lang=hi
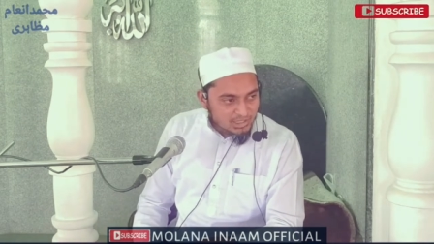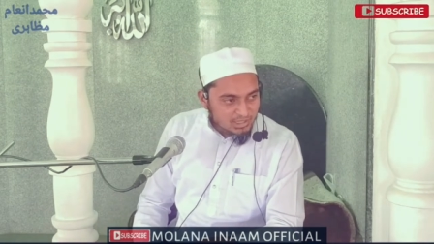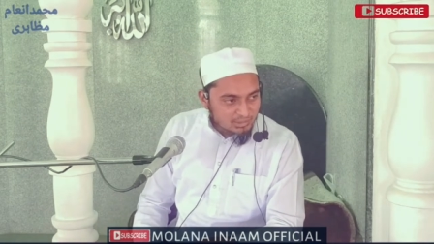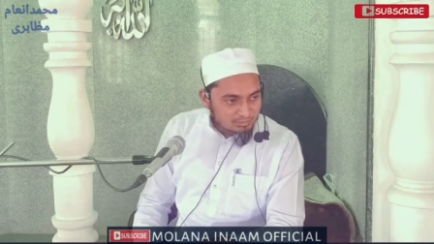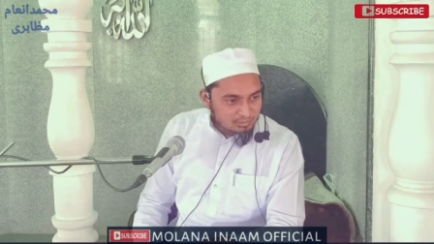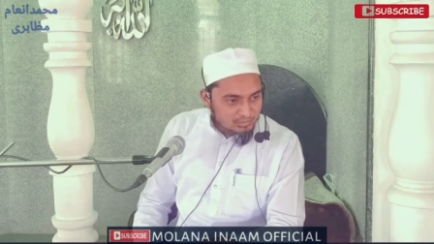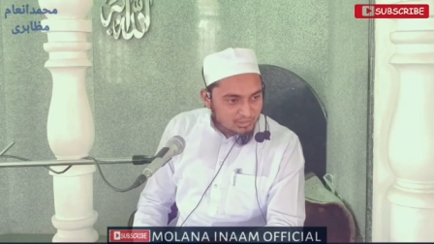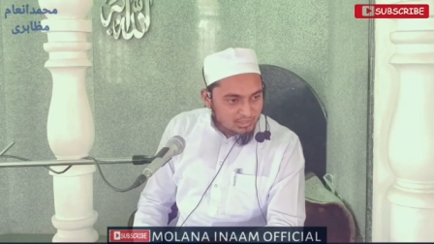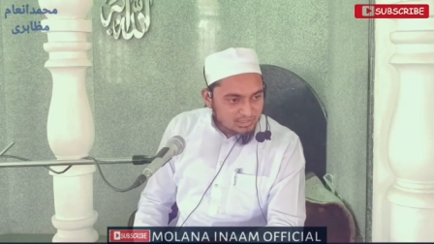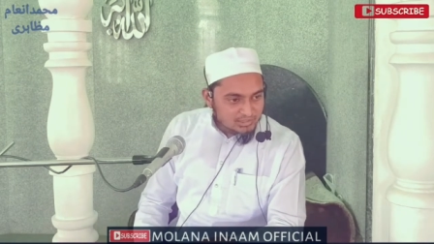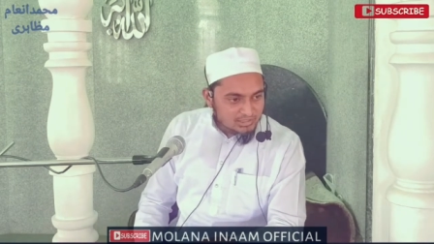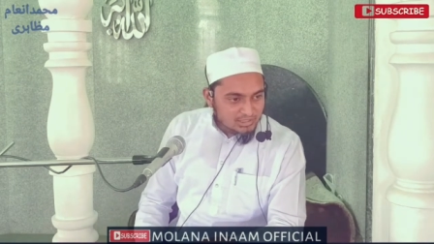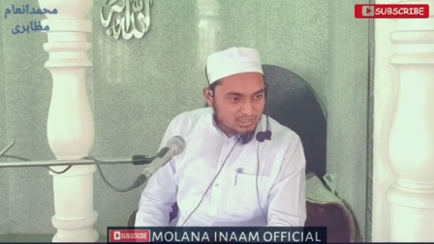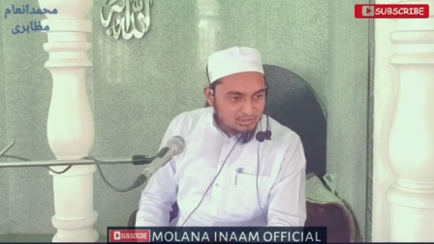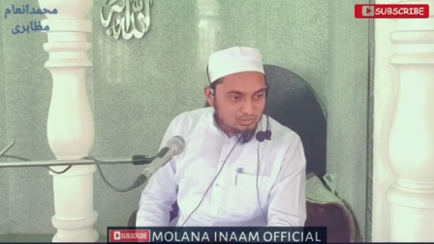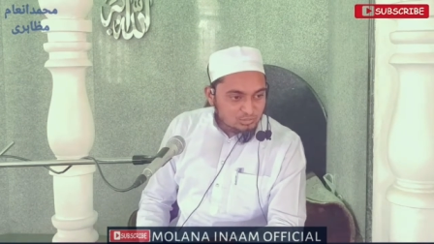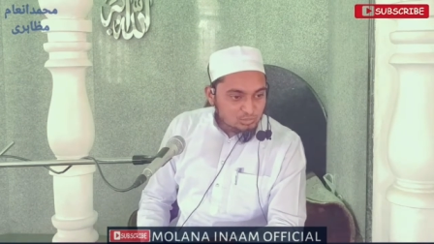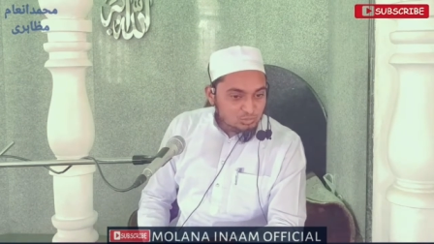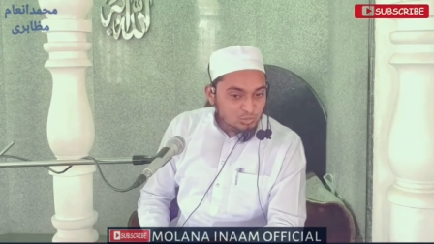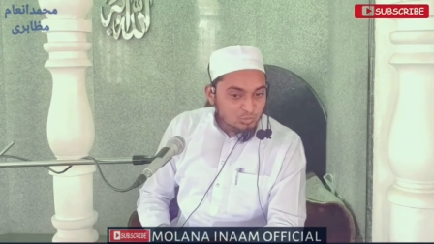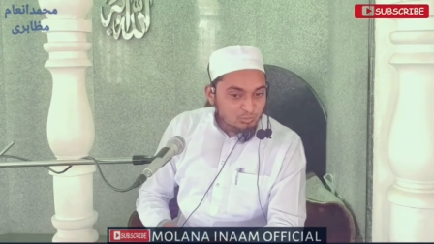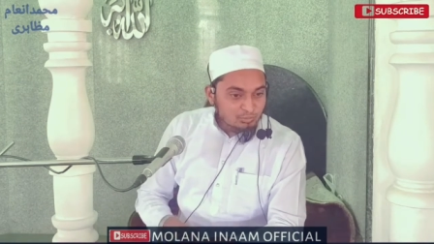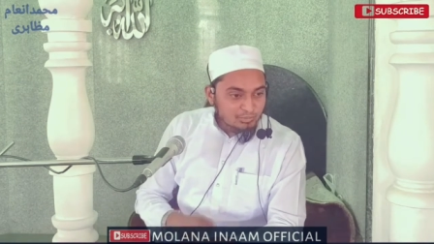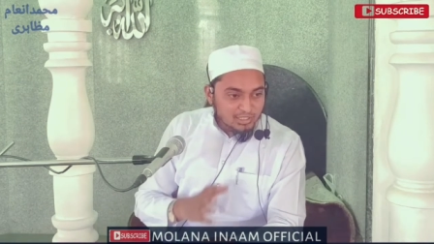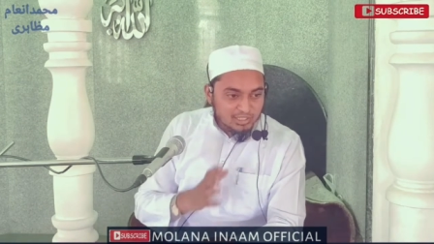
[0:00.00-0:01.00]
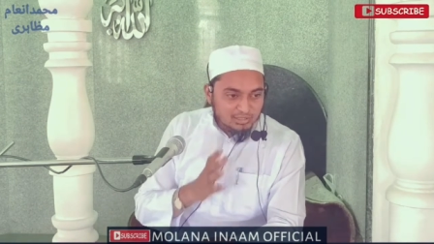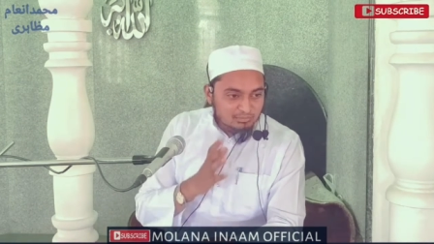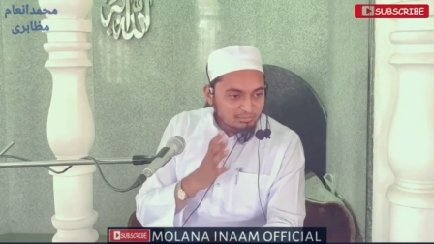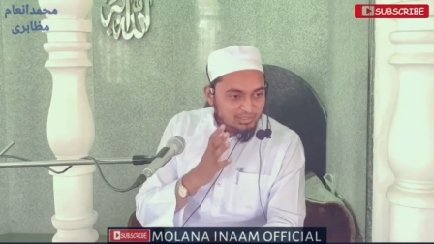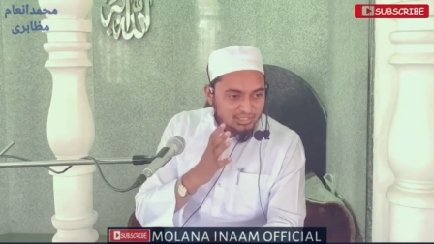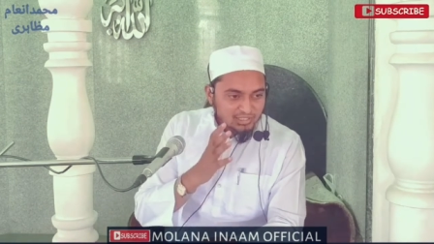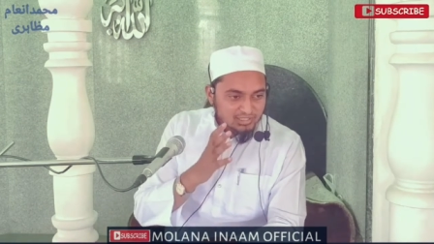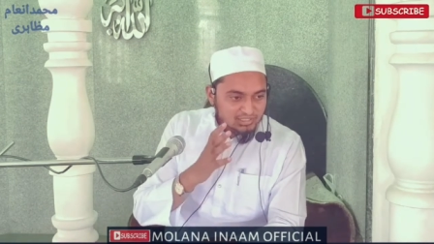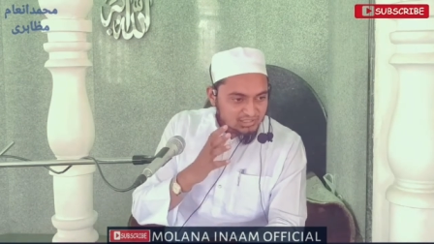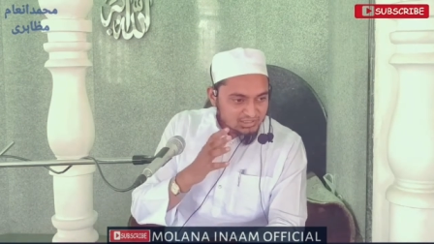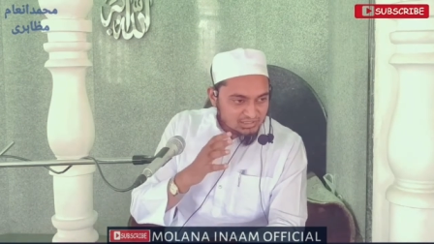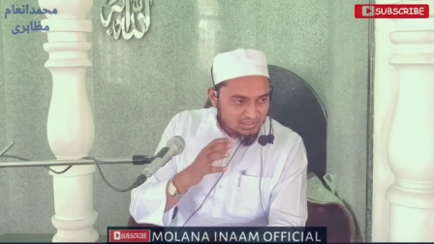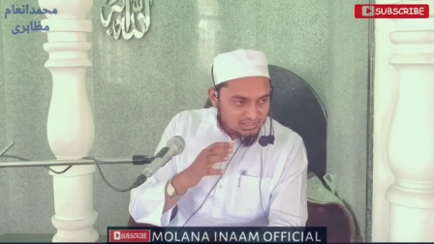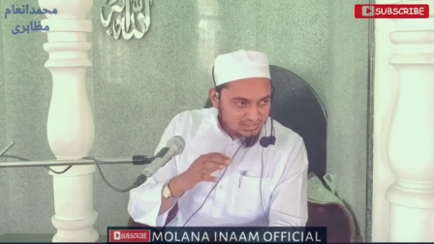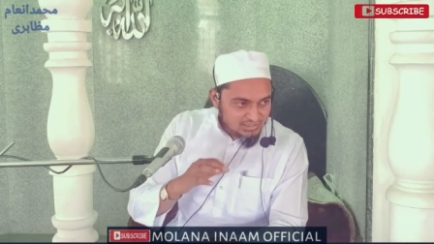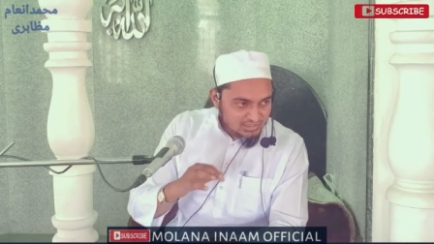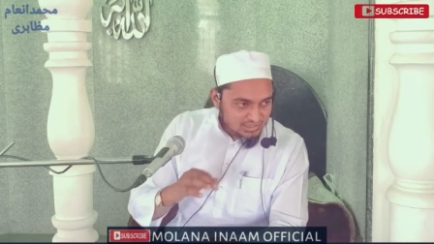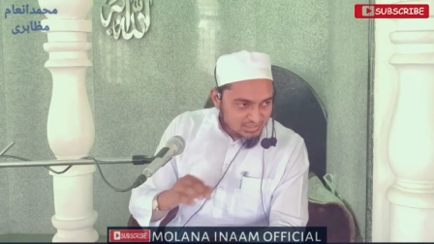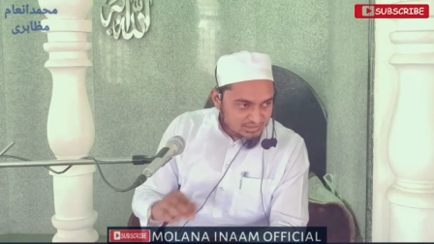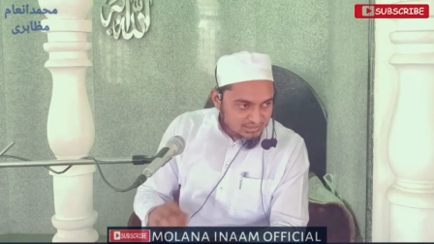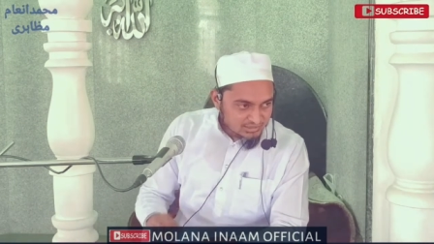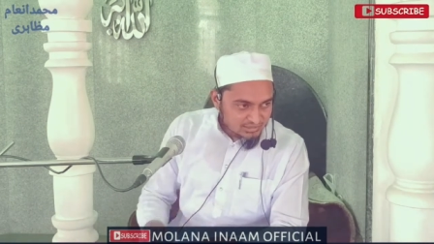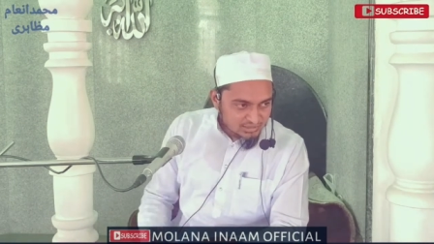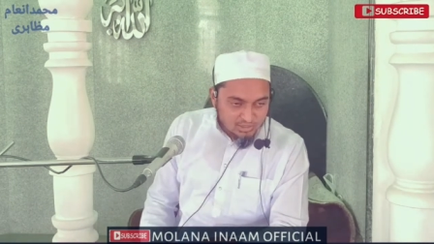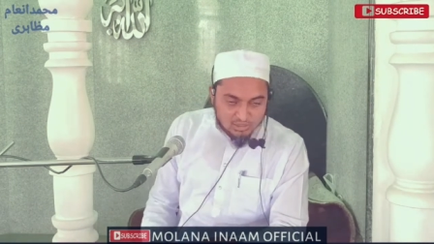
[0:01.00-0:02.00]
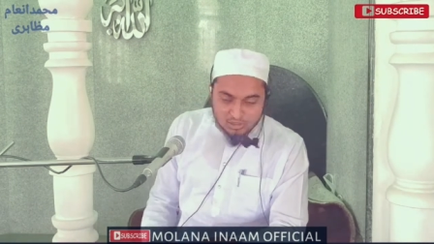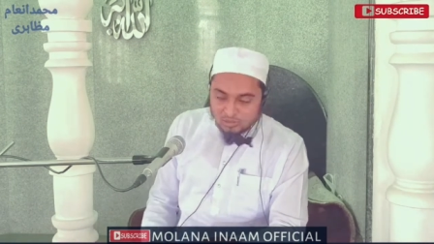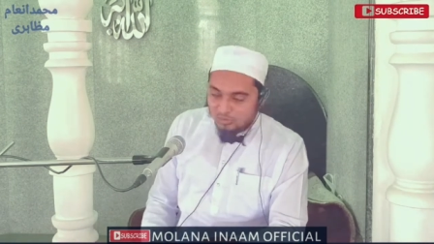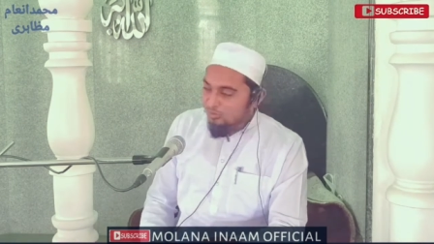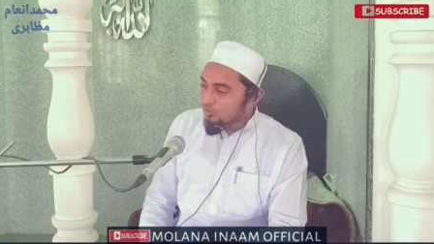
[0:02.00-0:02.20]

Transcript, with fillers: शराब पी लेता है तो उसको बहन बहन नज़र नहीं आती